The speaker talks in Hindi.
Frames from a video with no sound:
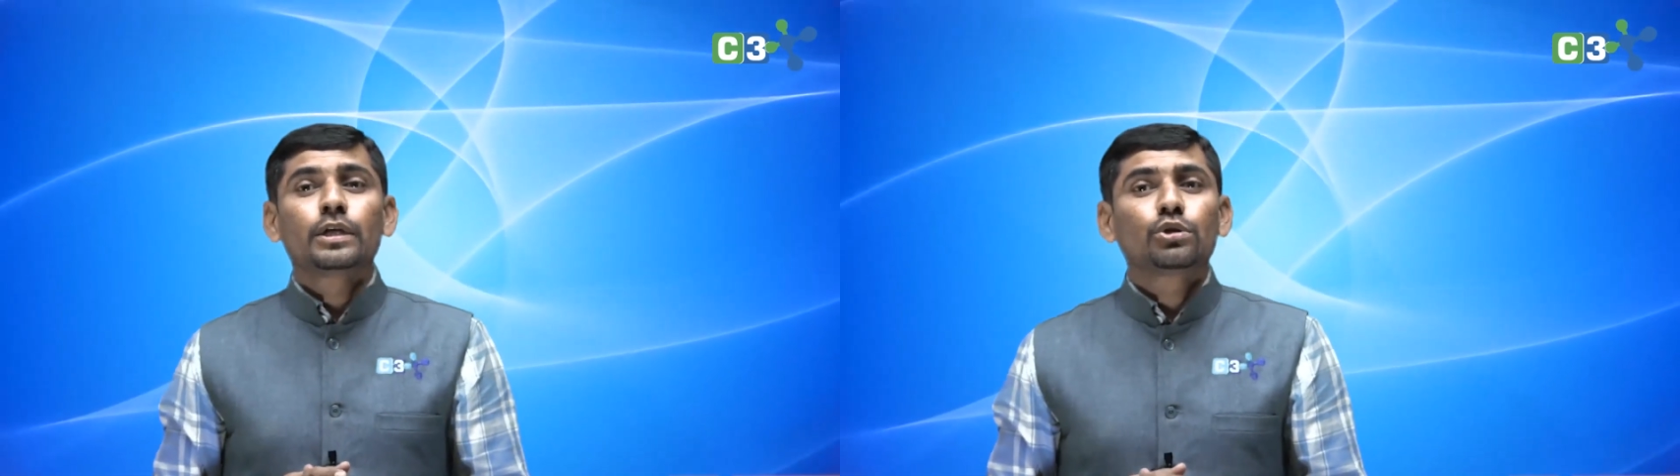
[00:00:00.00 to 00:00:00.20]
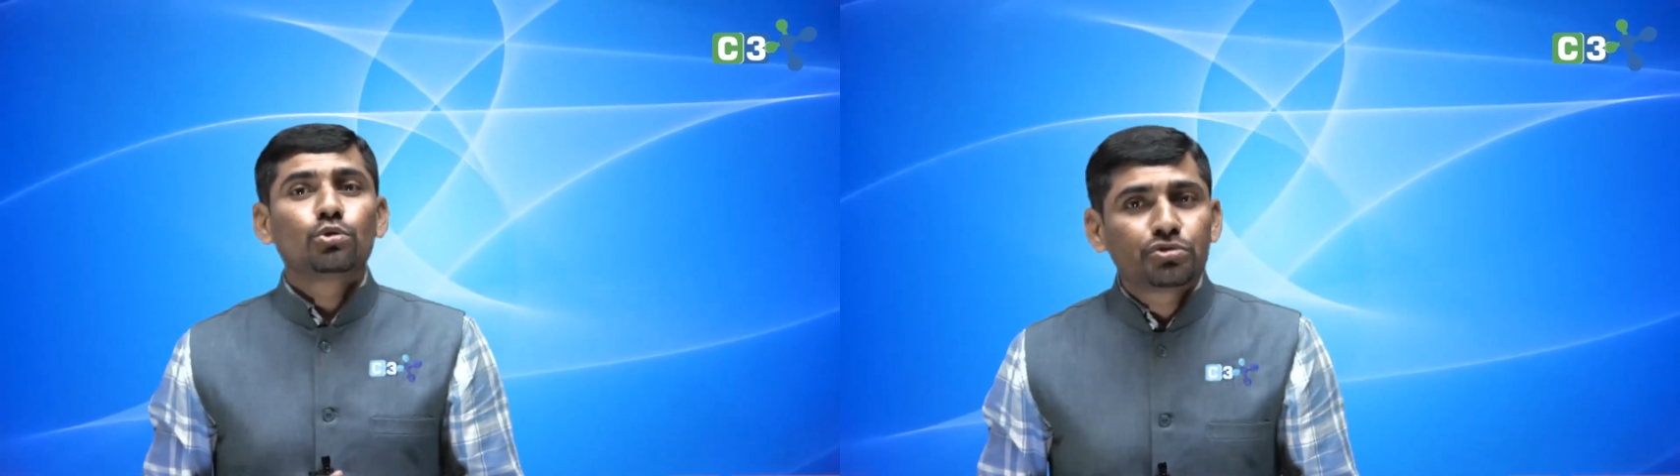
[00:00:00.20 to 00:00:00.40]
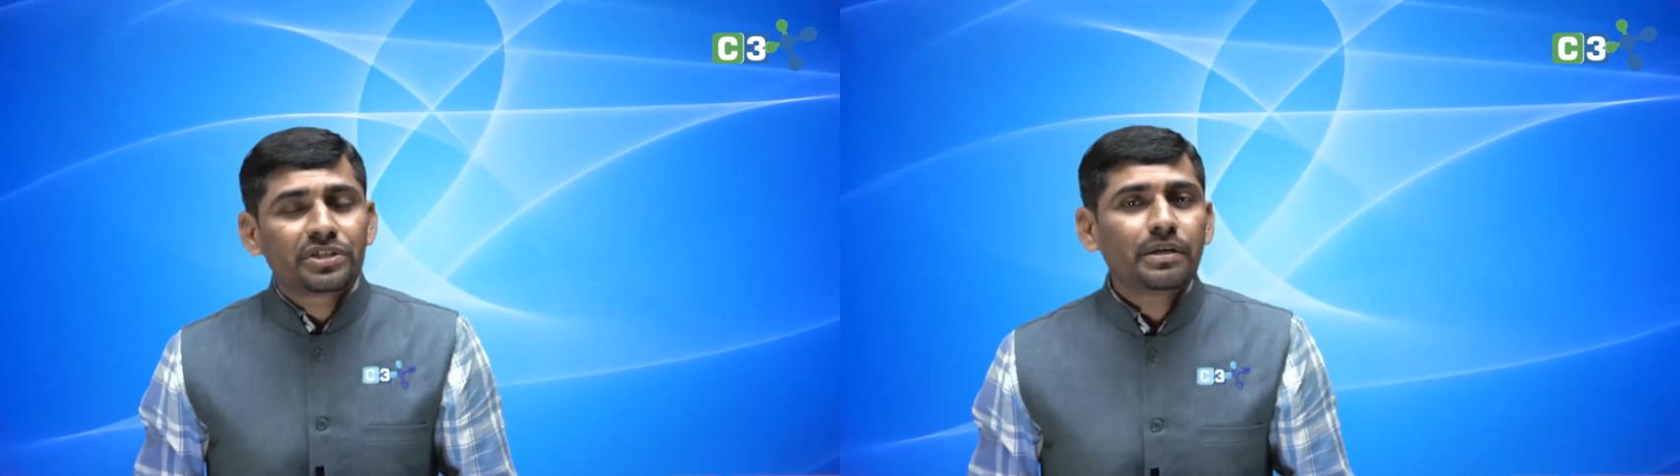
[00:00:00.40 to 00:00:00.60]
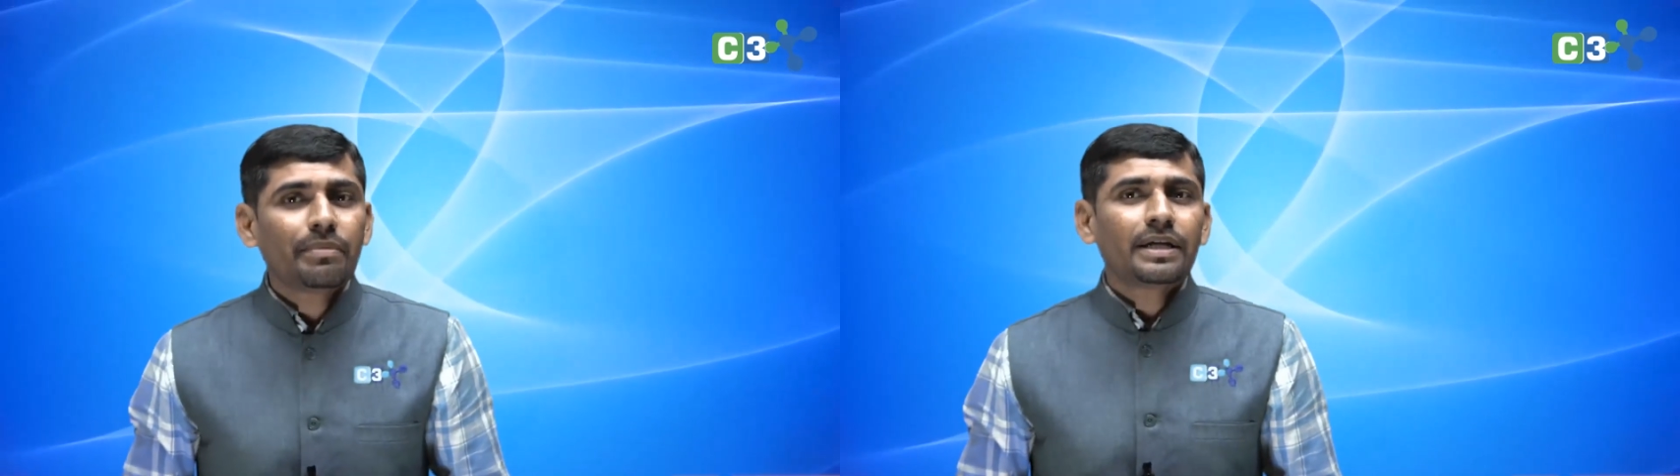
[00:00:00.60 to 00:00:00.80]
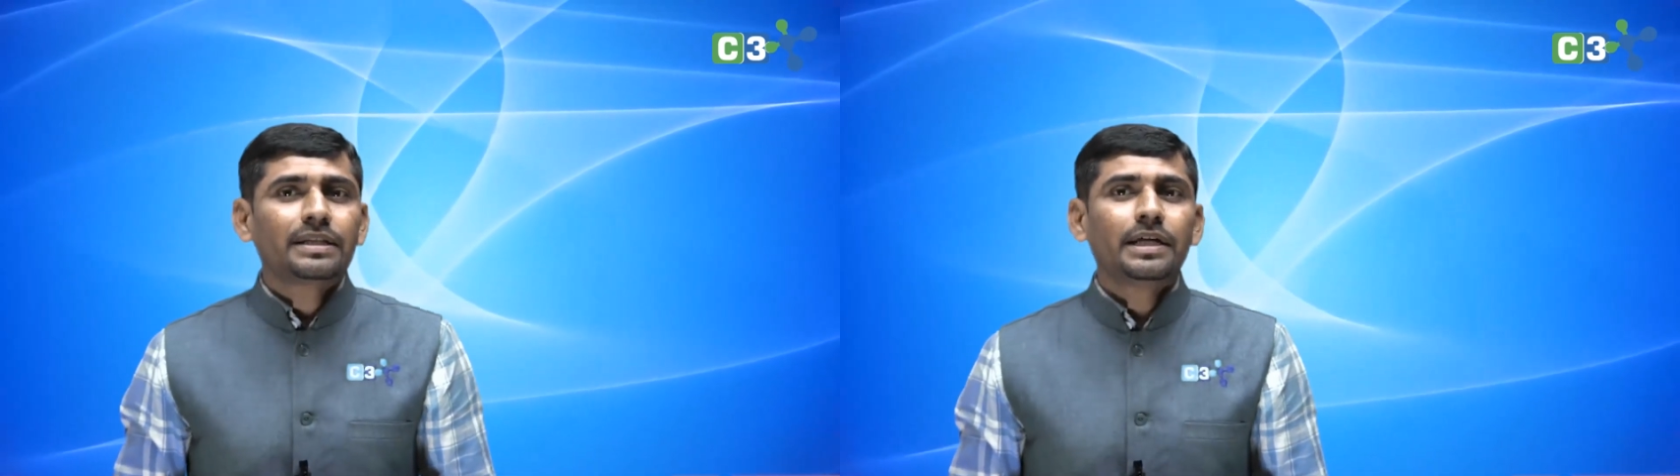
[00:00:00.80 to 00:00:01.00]
दूसरी
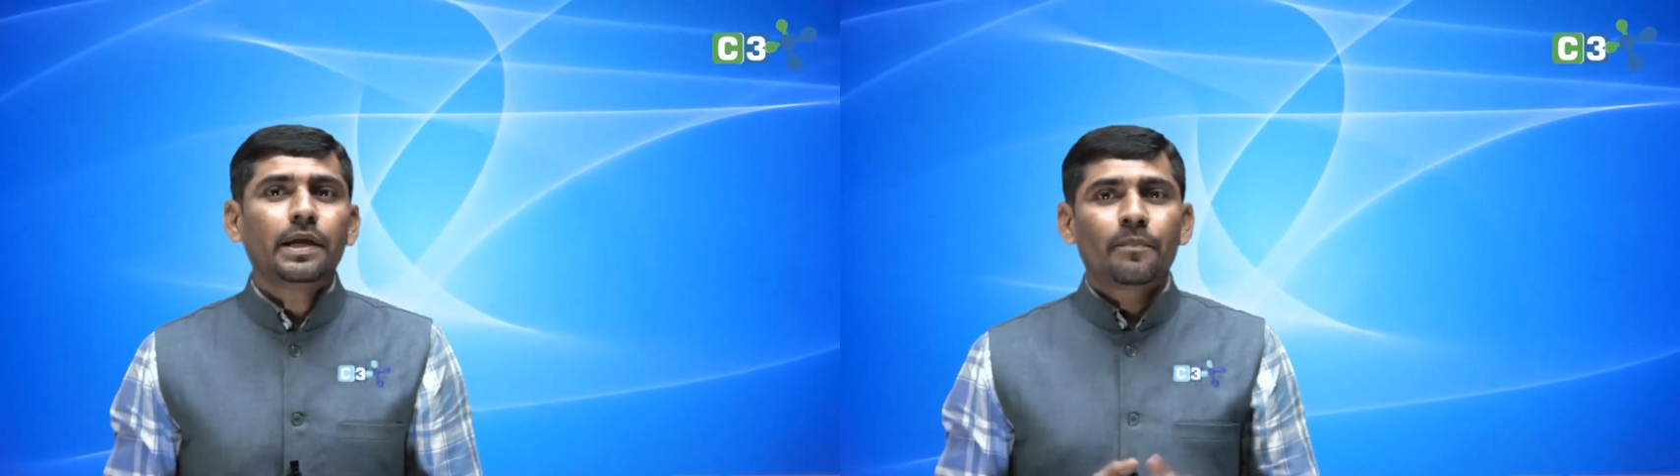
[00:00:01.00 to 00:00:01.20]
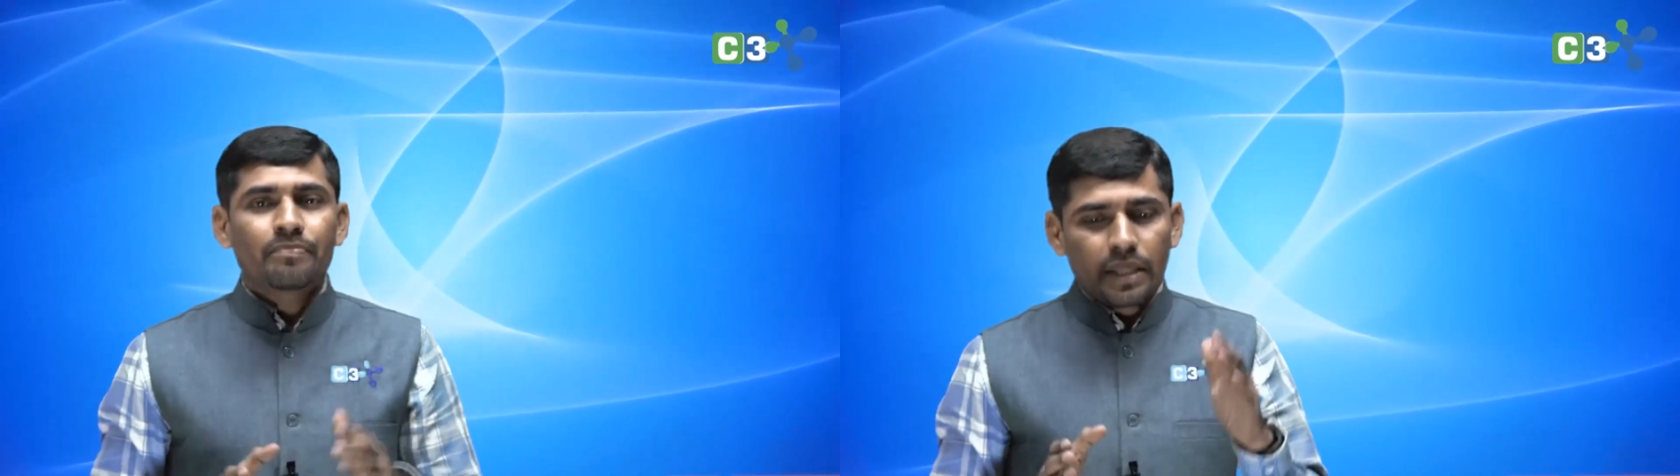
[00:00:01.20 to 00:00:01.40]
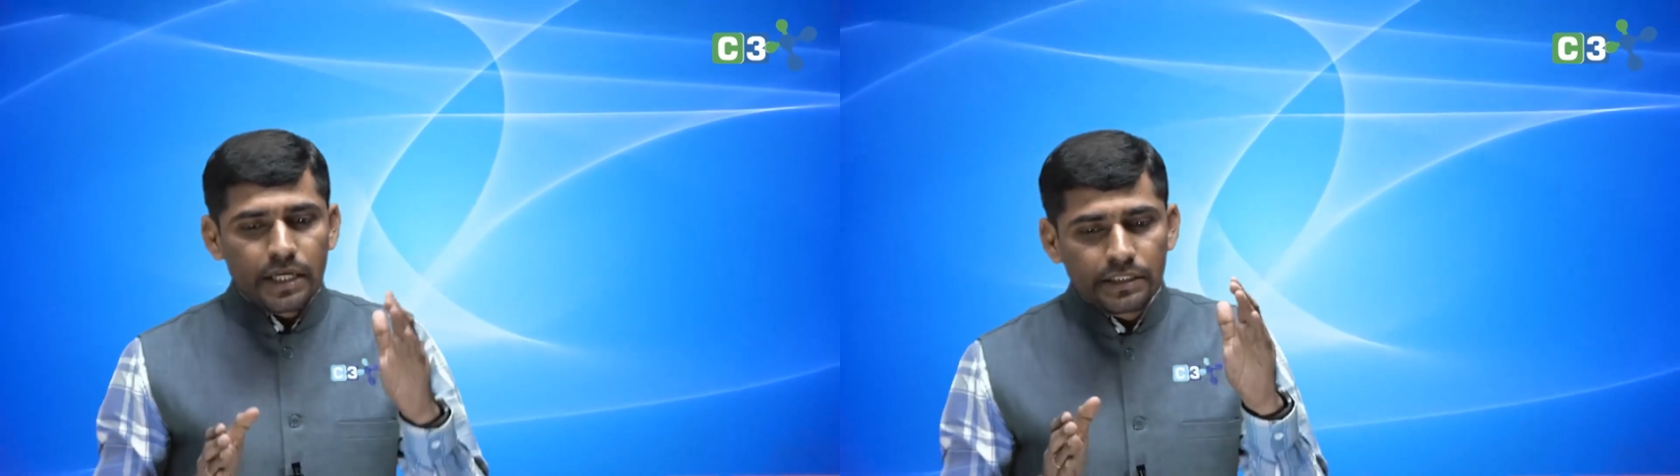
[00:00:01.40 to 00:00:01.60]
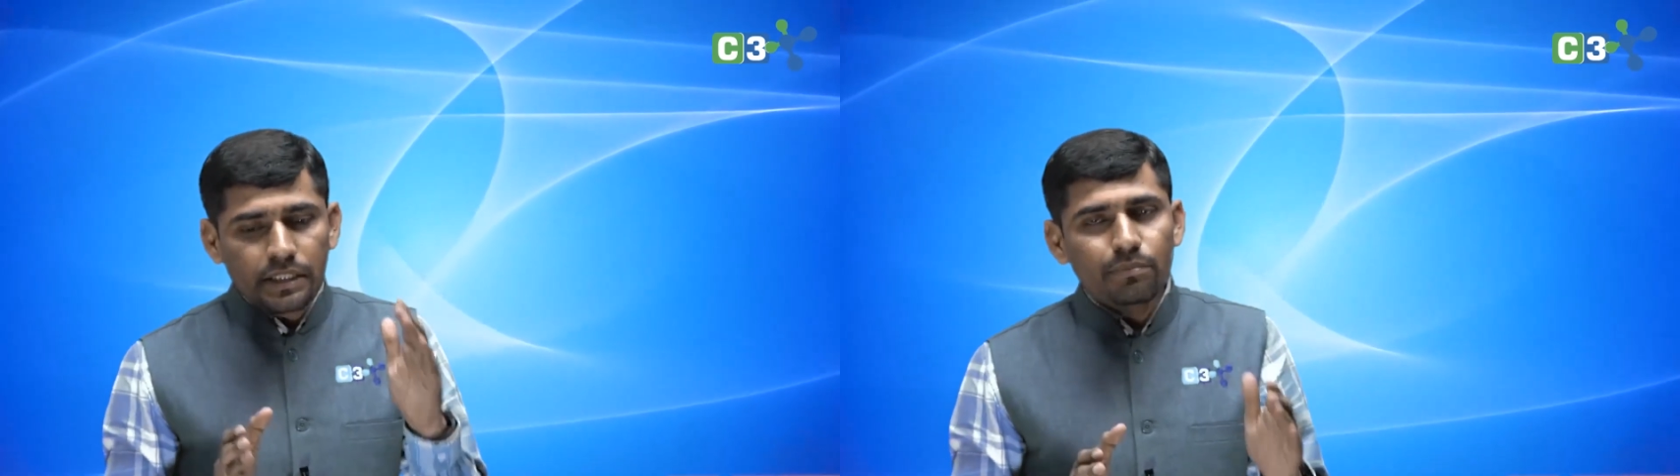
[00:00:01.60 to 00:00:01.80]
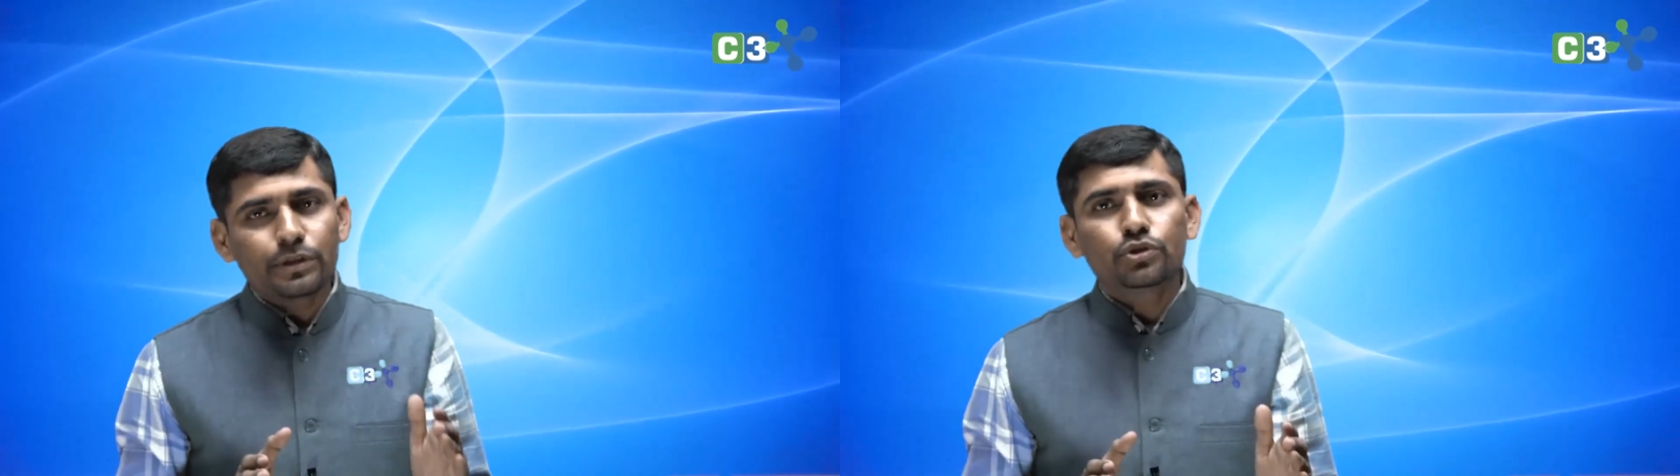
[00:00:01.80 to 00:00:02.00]
बात है कि
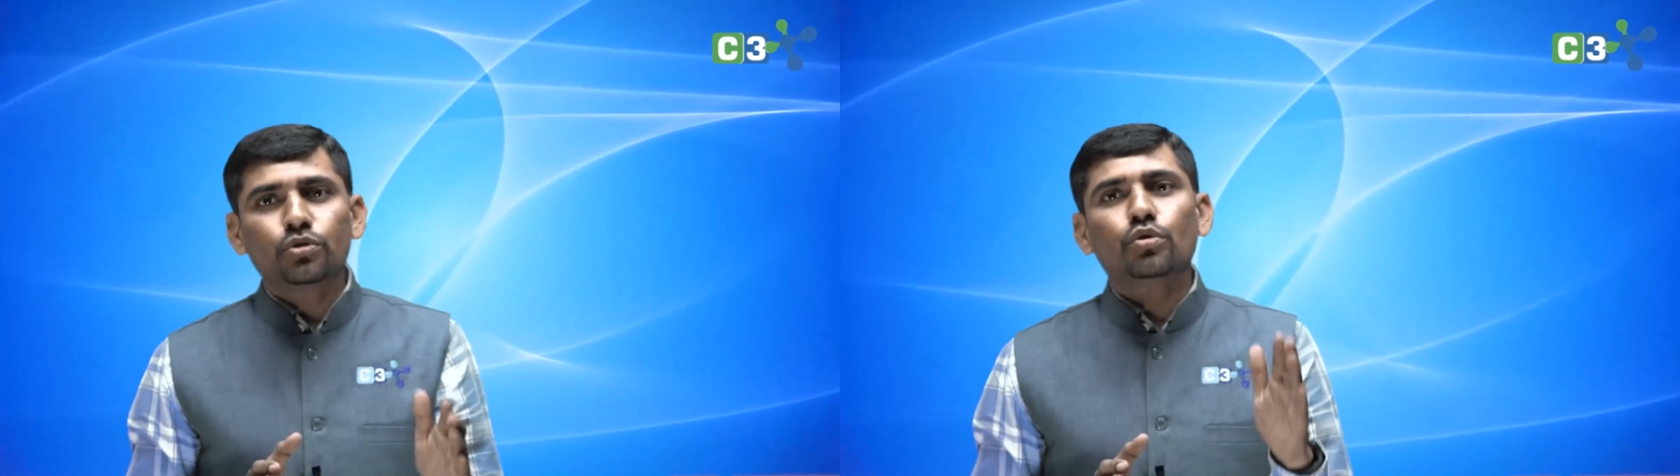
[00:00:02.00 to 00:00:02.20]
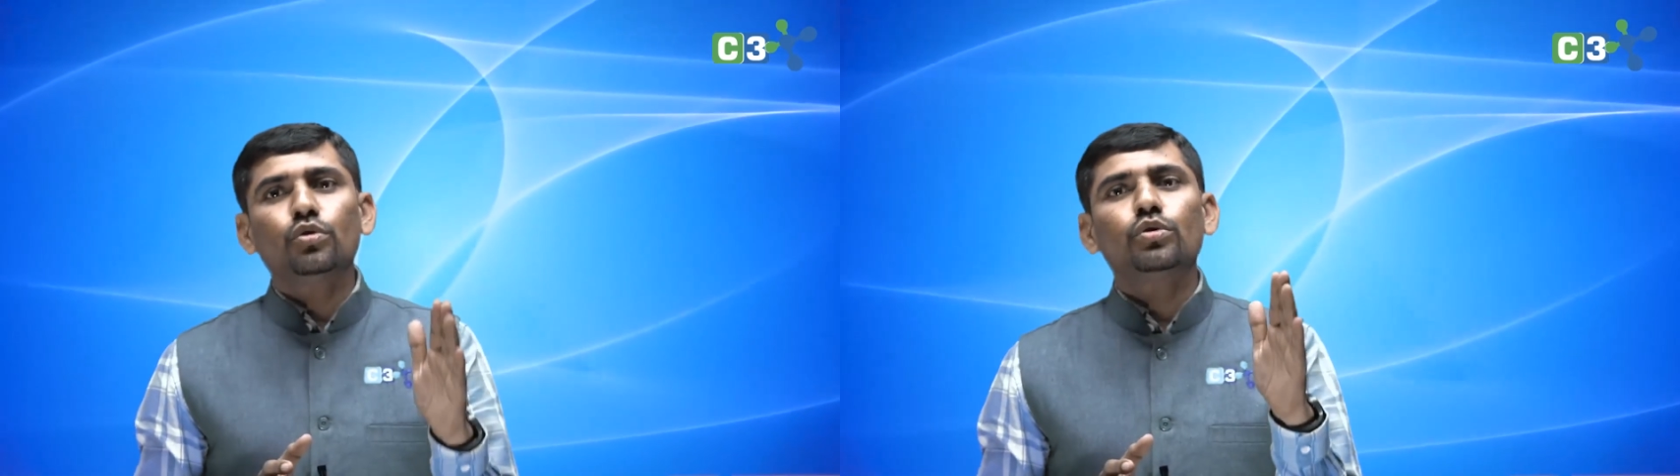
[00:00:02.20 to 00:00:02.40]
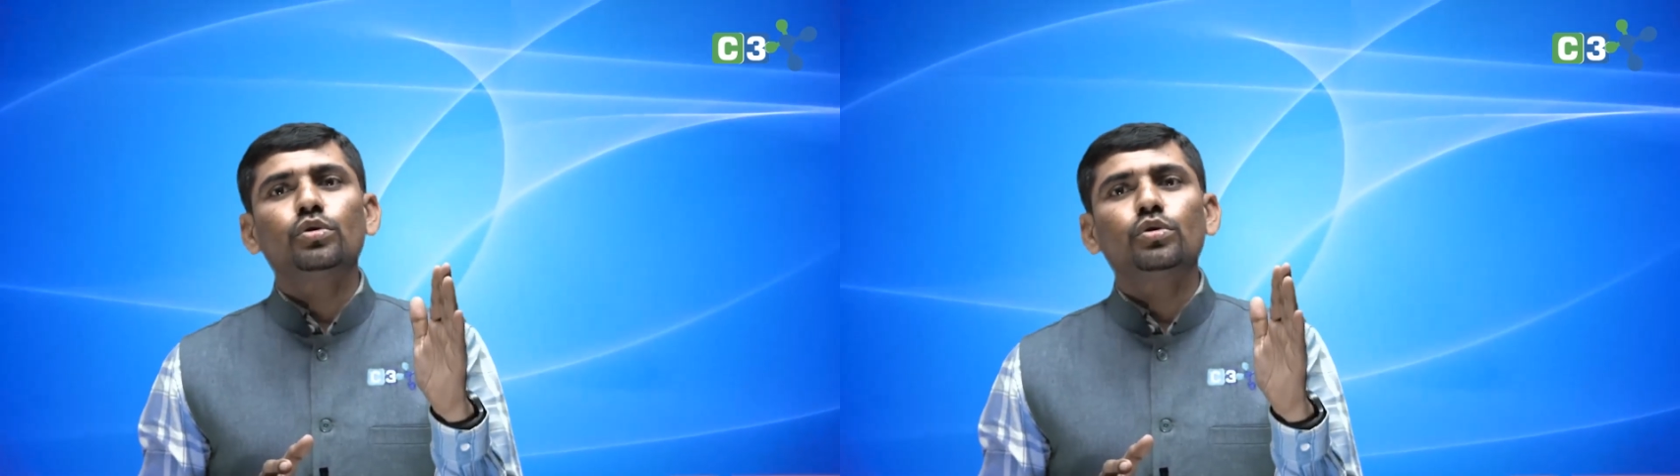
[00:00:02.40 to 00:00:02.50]
जिन बच्चों को